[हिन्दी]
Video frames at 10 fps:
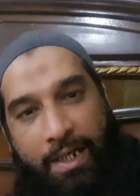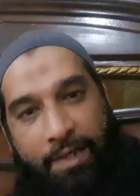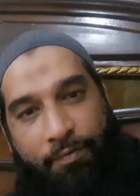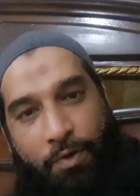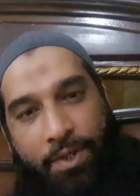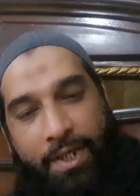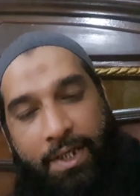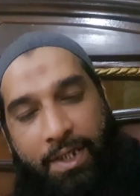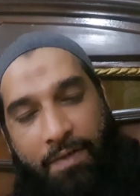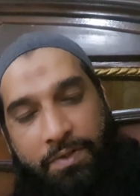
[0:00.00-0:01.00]
अगले
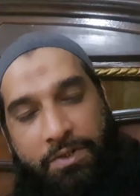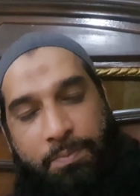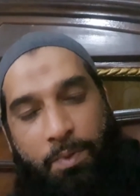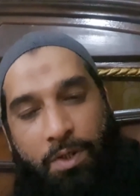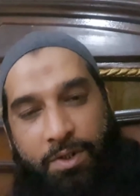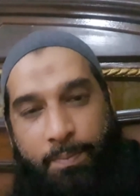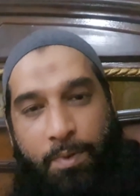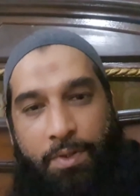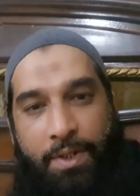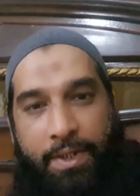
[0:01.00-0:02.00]
48 आवर्स बहुत
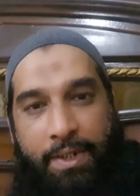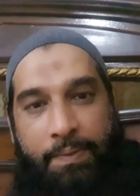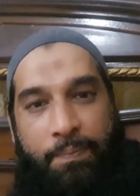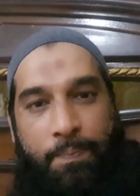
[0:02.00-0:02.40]
इम्पॉर्टेंट हैं